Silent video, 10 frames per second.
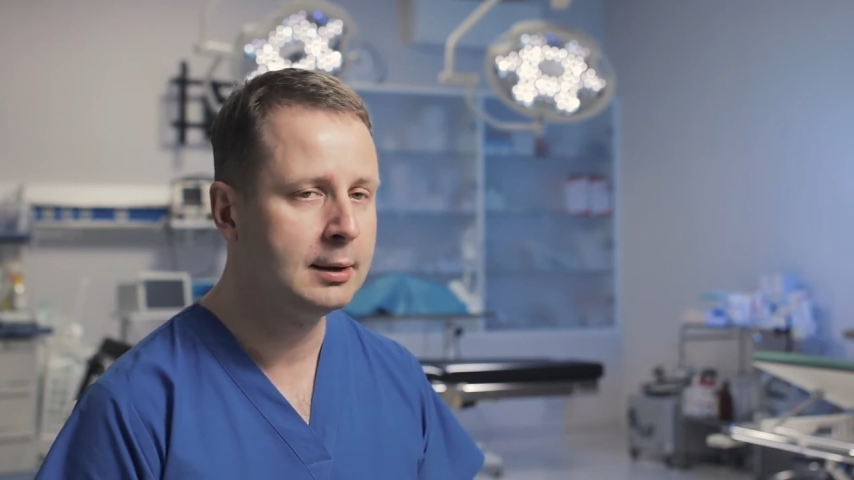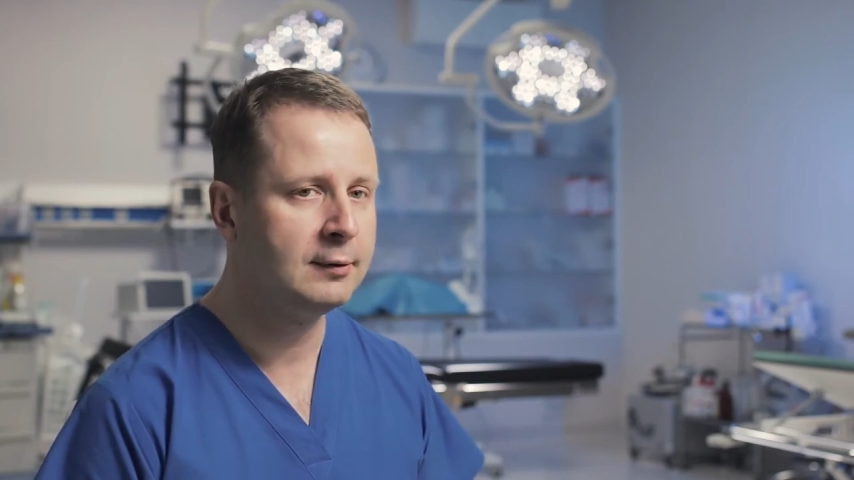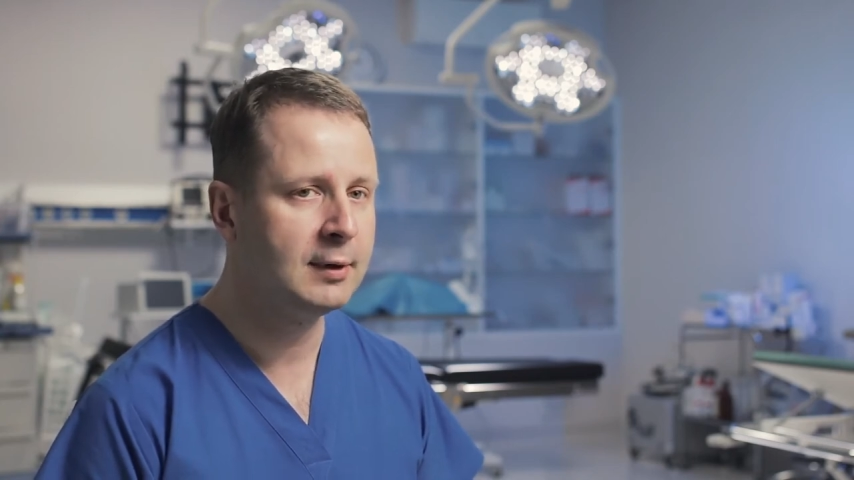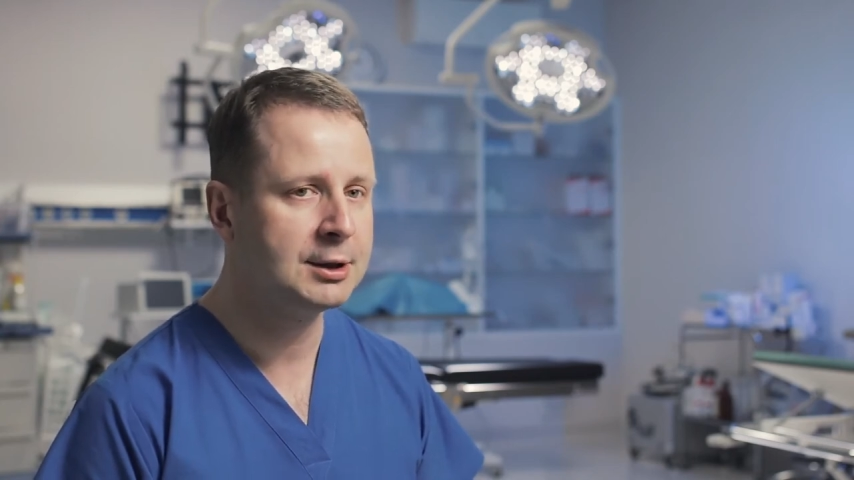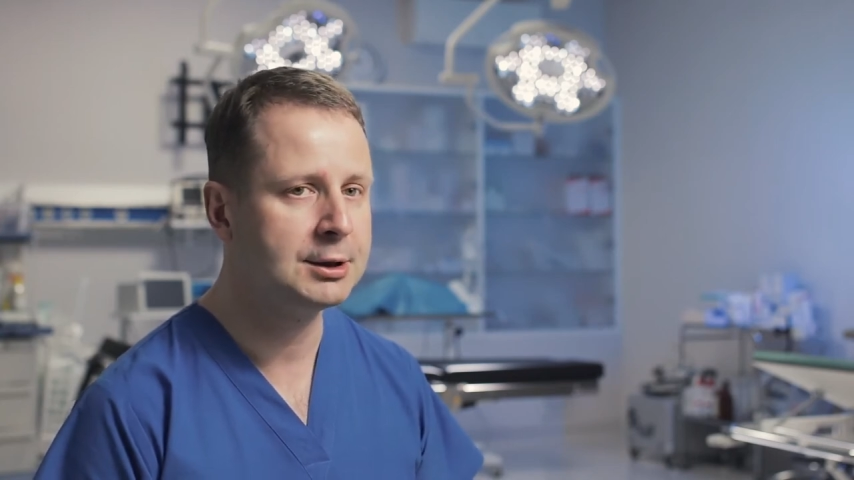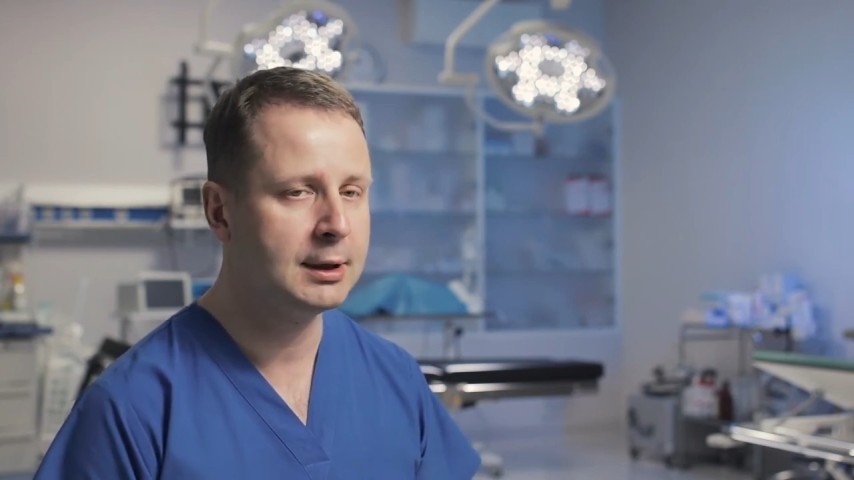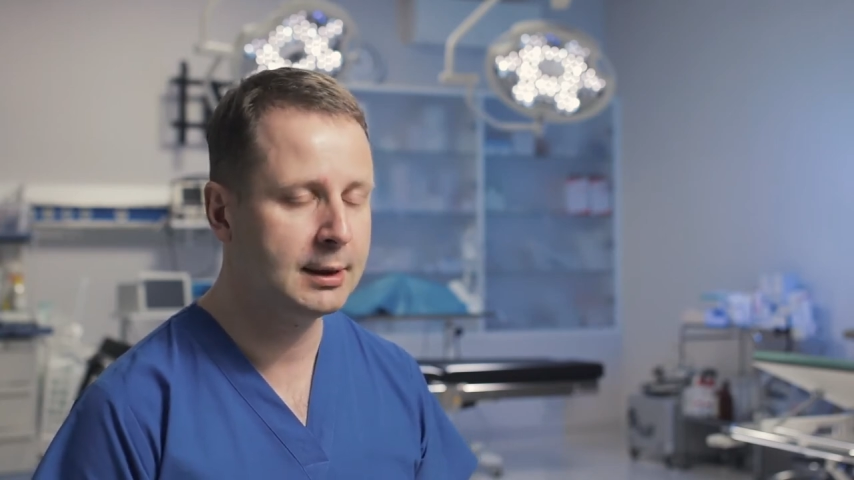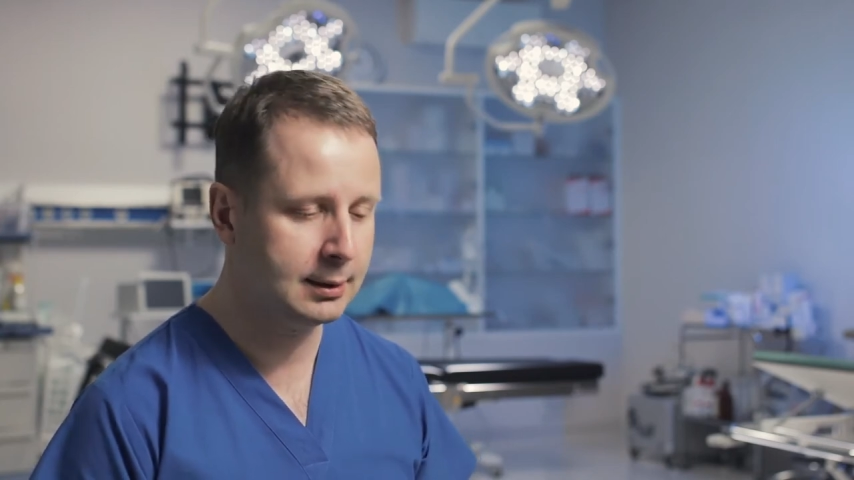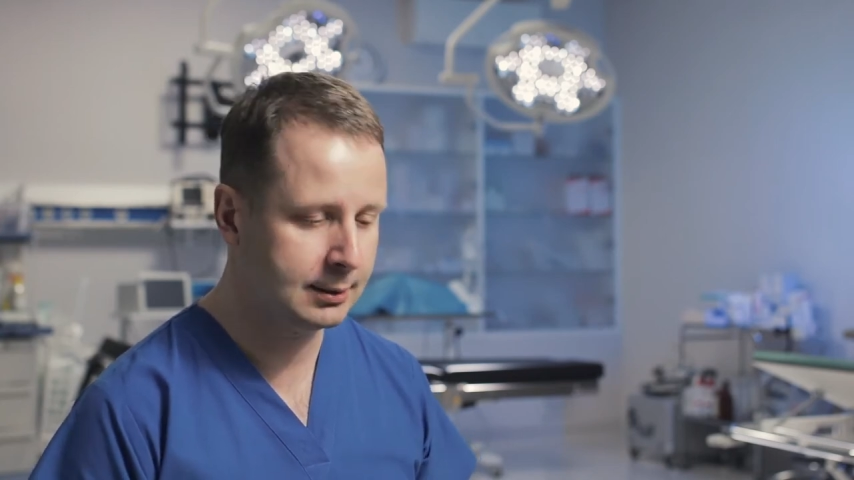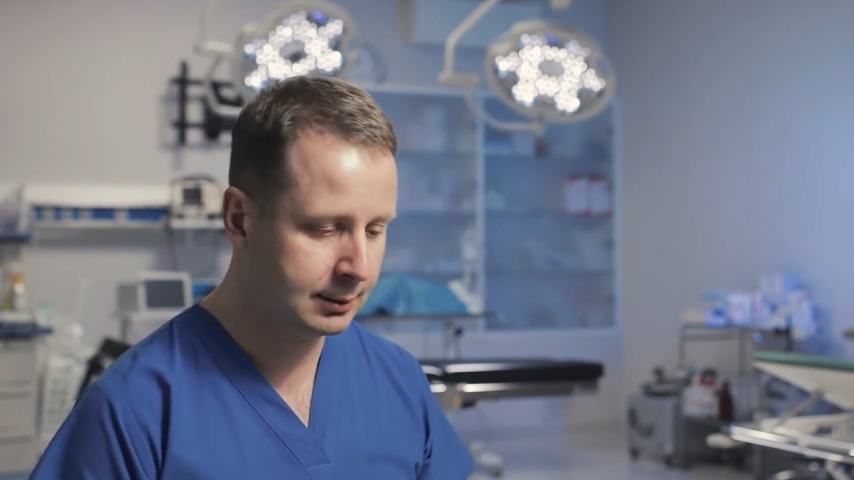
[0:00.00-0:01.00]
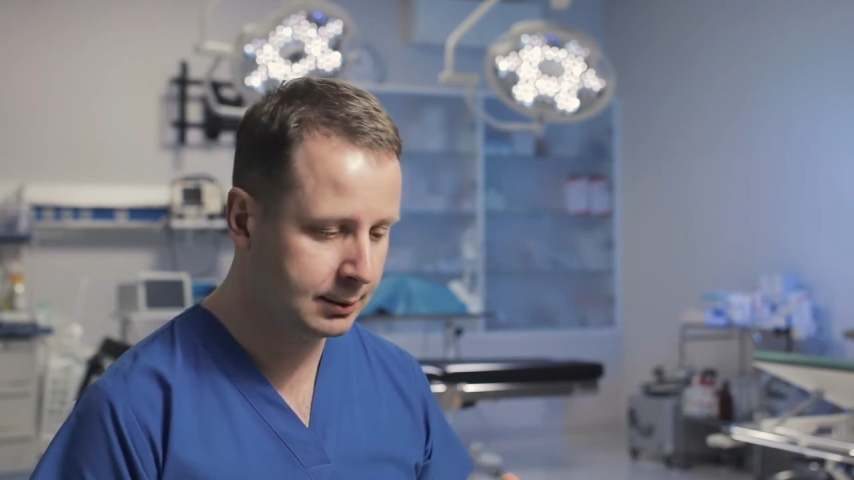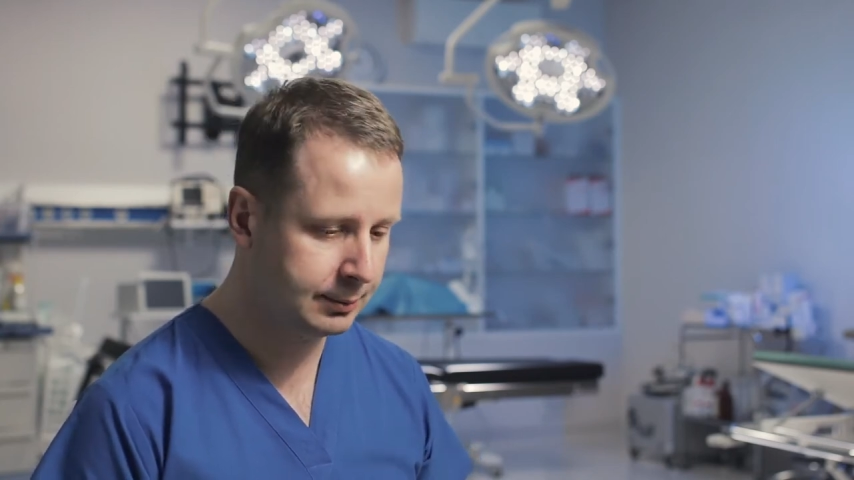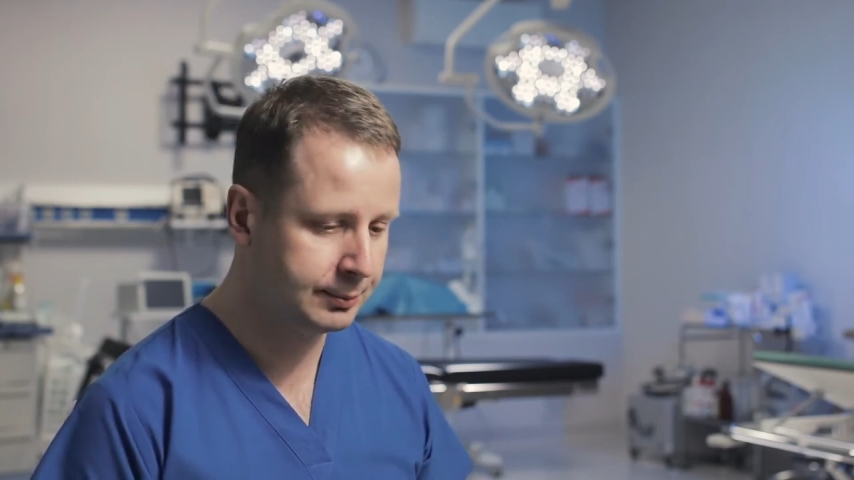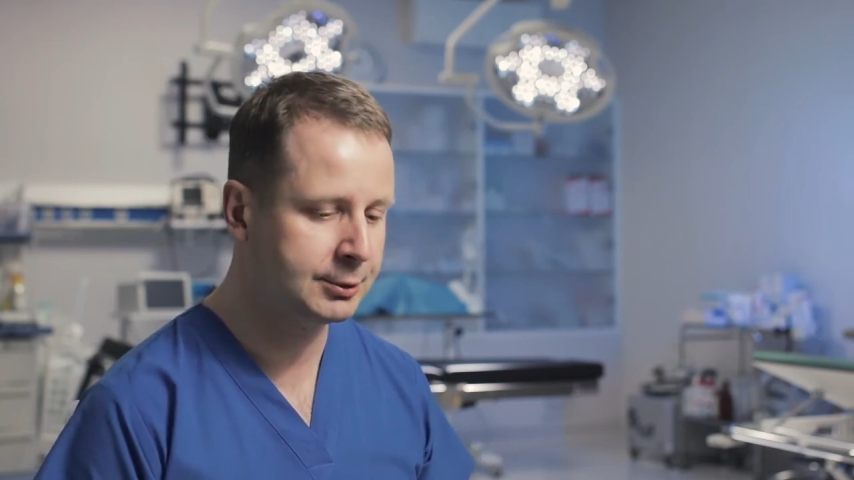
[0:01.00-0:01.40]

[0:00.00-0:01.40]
y, właśnie właśnie e,